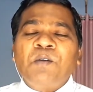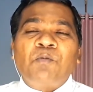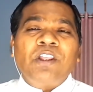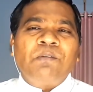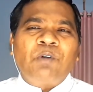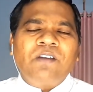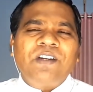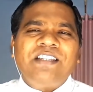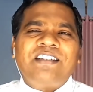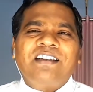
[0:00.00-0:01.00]
புனித
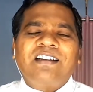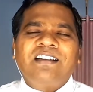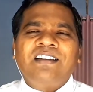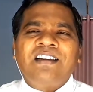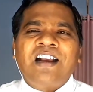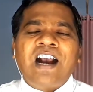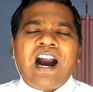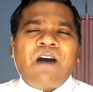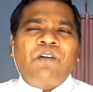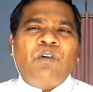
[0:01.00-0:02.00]
புனவெஞ்சர்
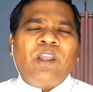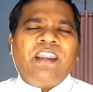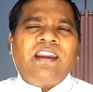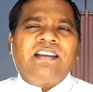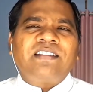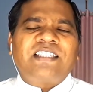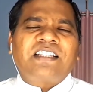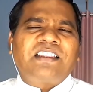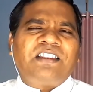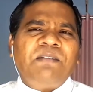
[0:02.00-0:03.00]
அவருடைய
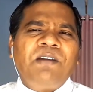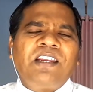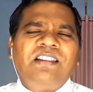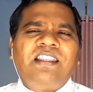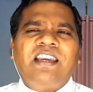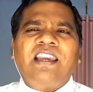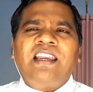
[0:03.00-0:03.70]
சக்தி மிகுந்த